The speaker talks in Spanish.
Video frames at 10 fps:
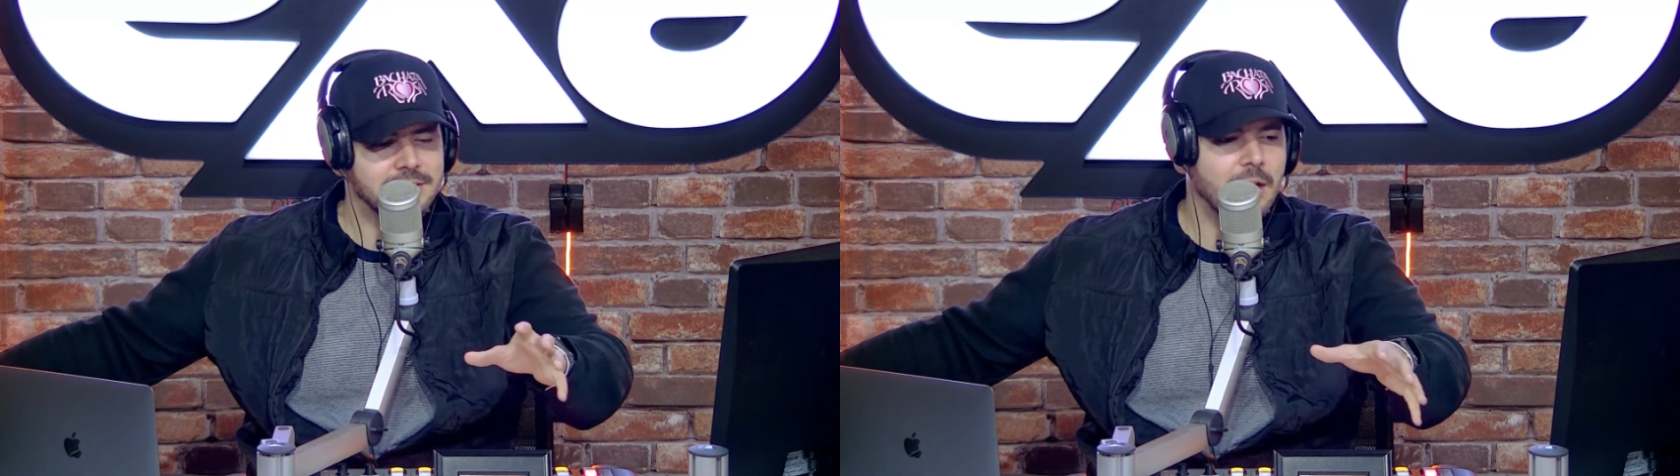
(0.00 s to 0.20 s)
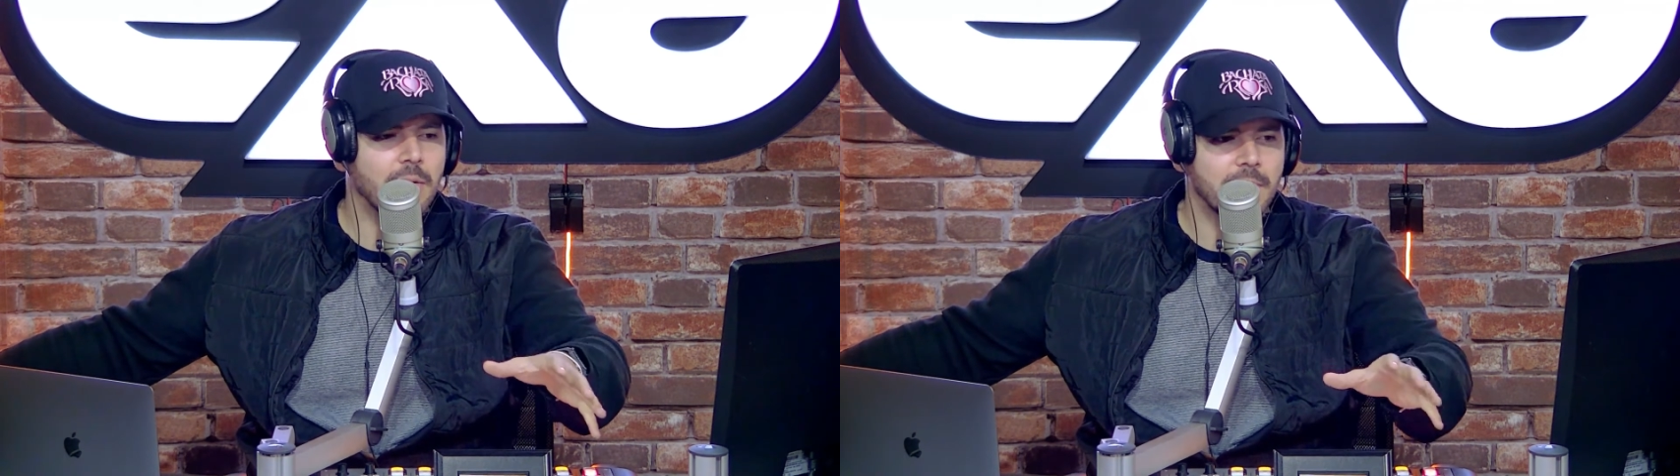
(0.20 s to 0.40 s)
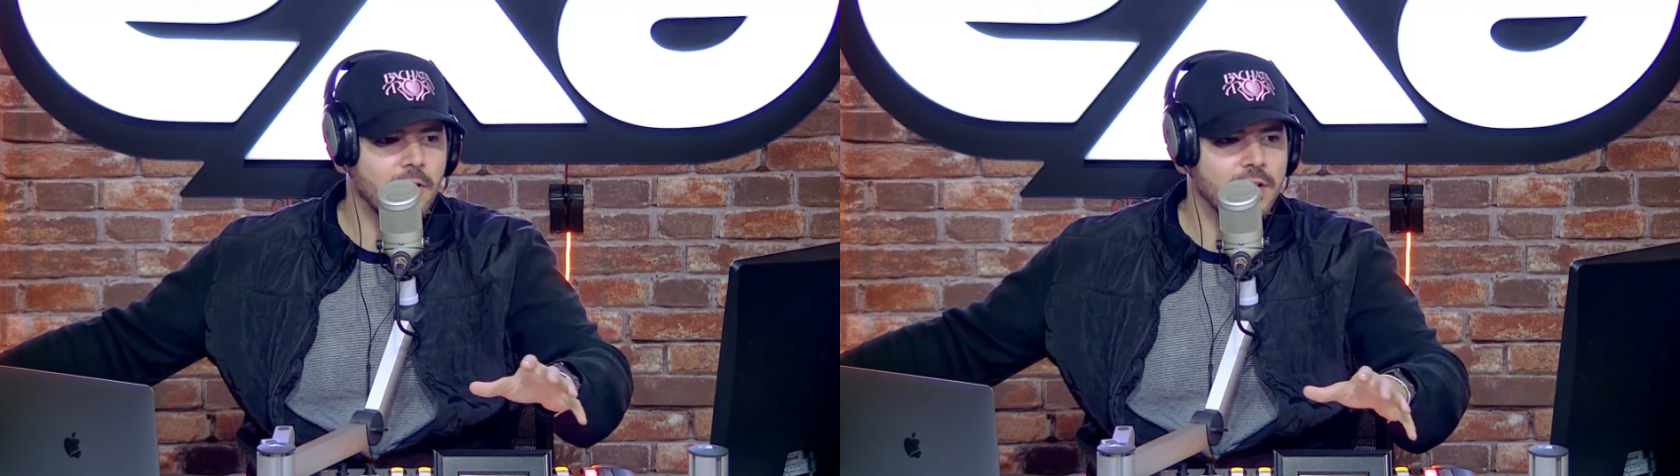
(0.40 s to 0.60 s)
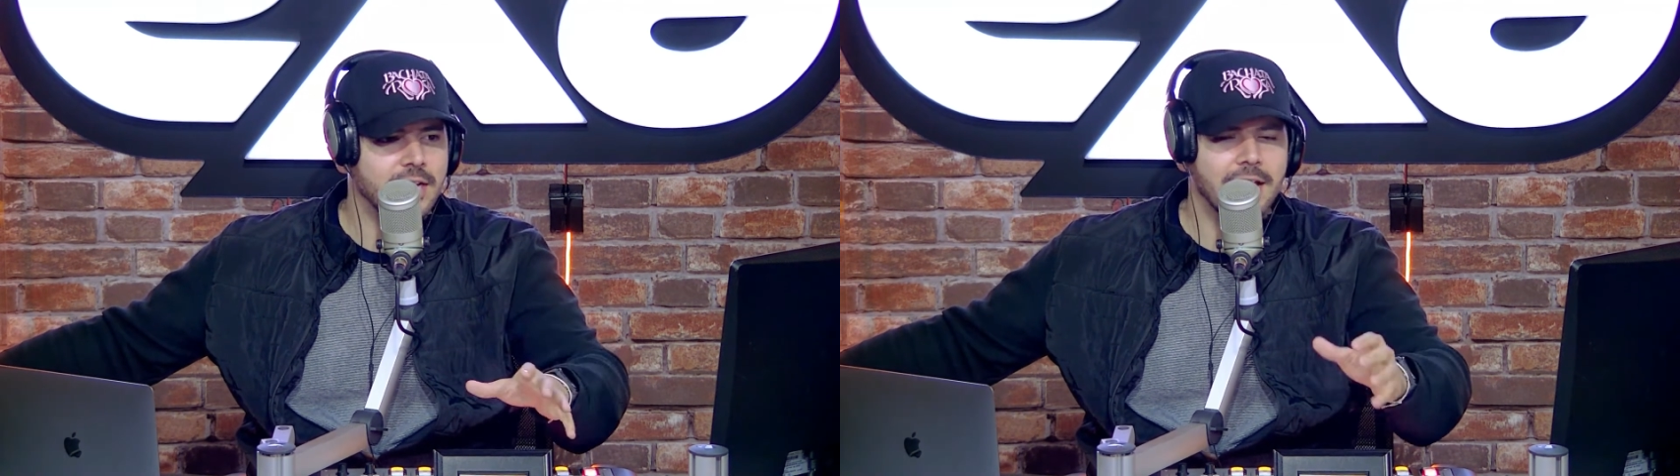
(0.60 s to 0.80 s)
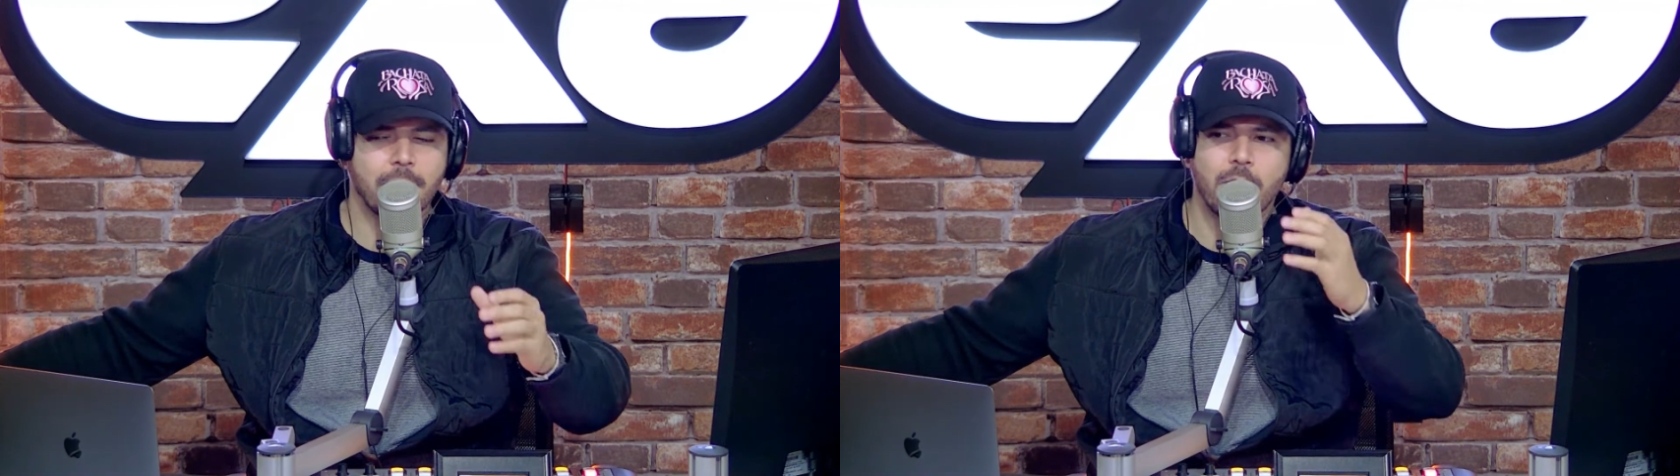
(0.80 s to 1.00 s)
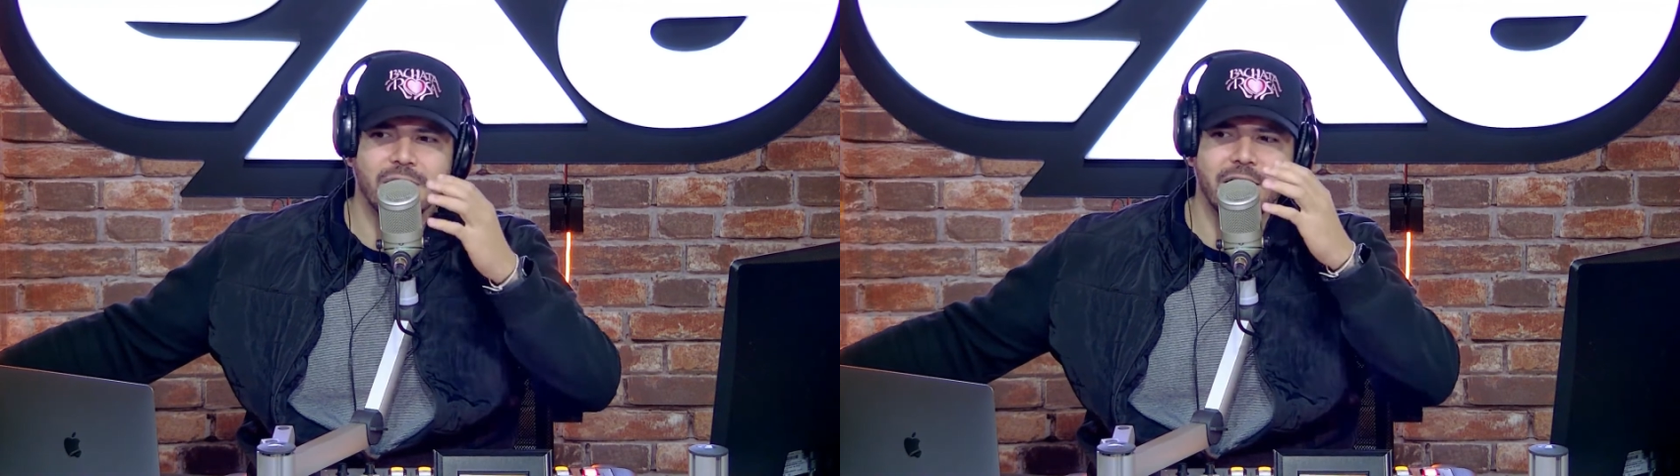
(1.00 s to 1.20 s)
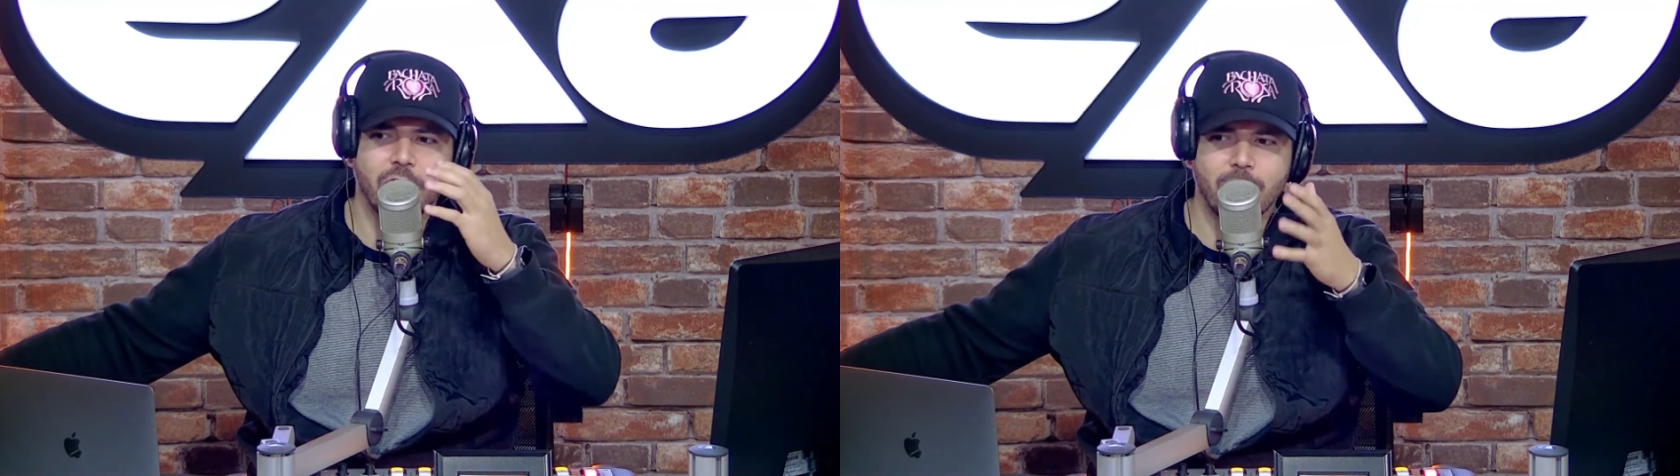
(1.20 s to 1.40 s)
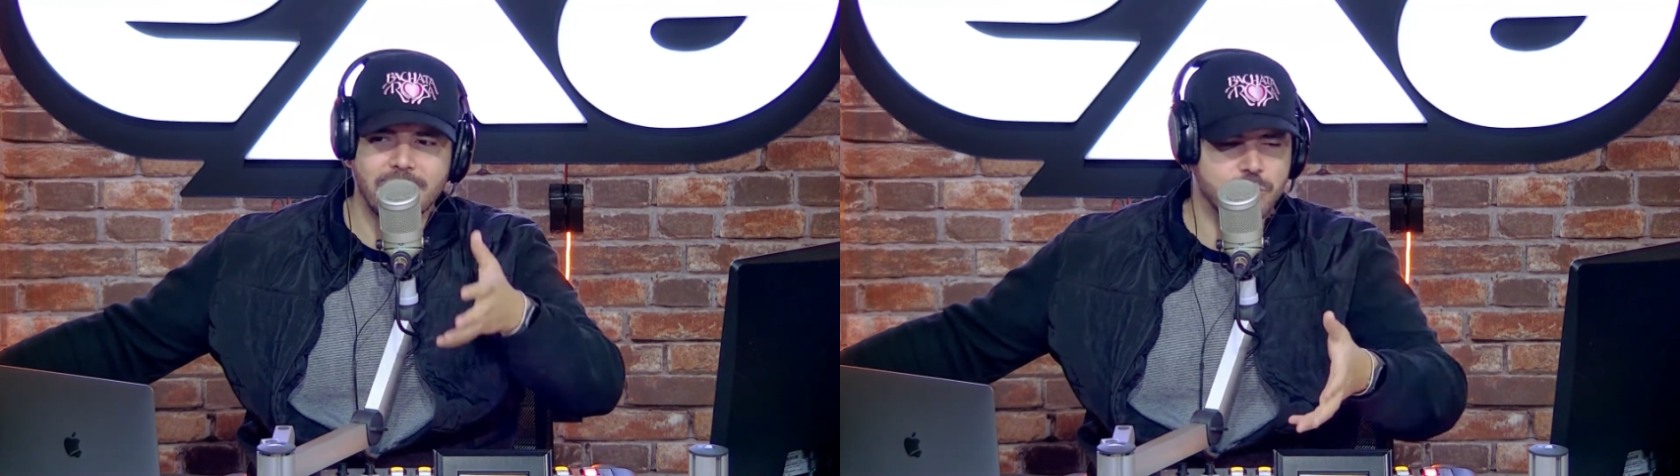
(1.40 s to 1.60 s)
sabe menos inglés porque
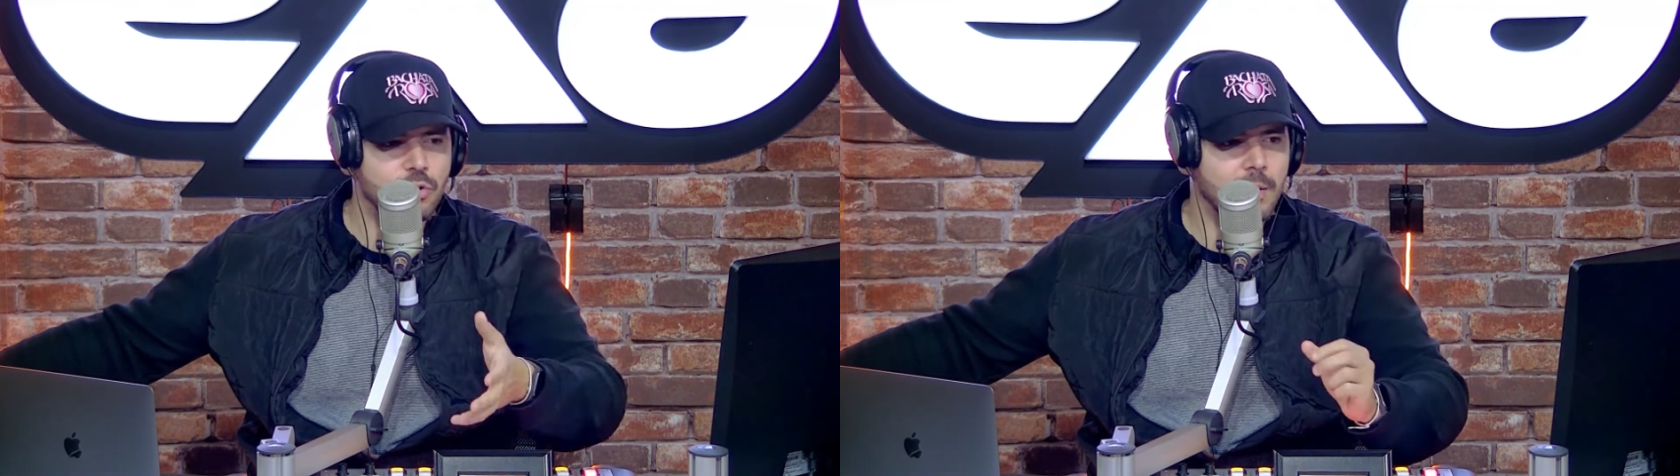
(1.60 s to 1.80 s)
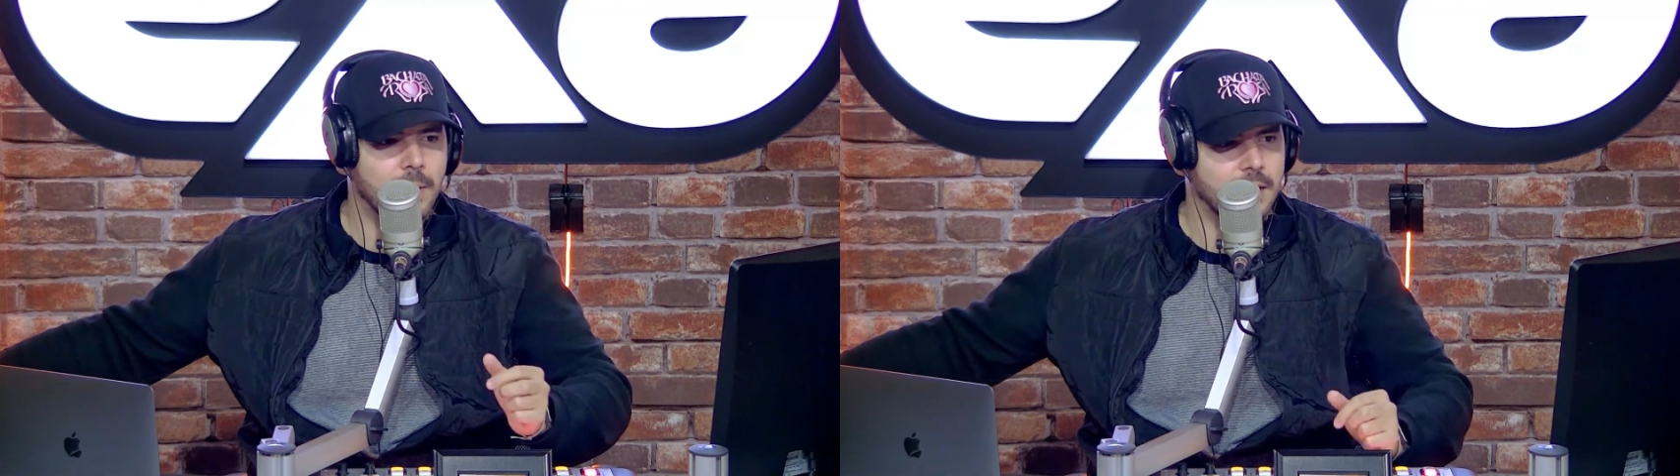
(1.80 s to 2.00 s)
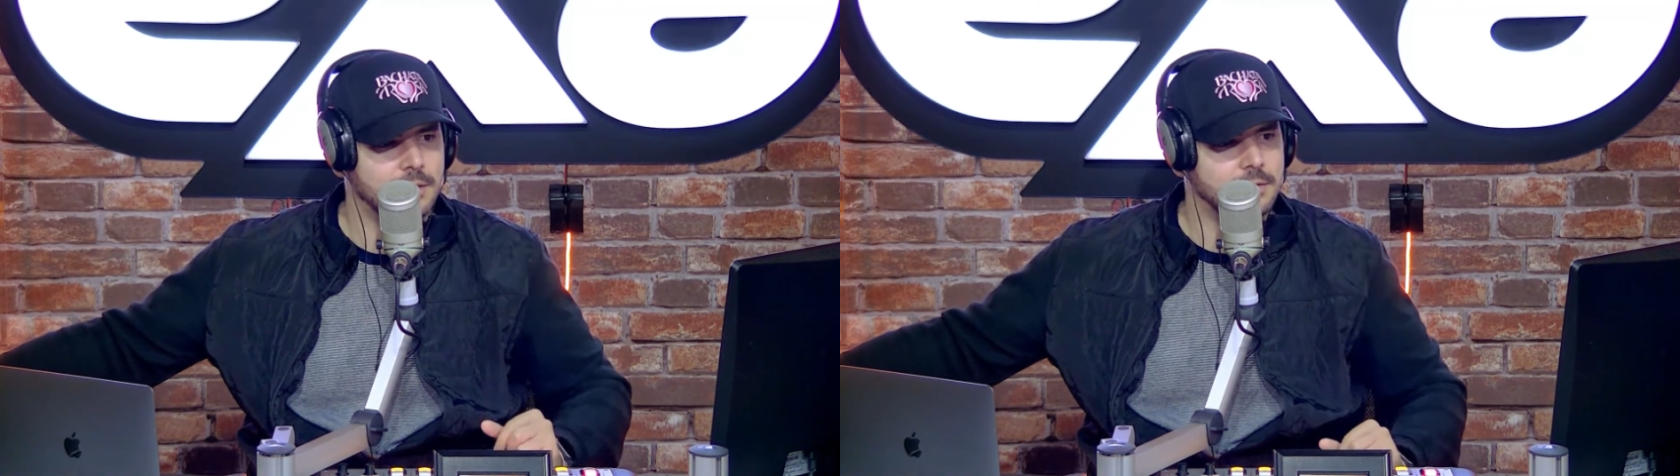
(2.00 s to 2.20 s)
lo machuca más.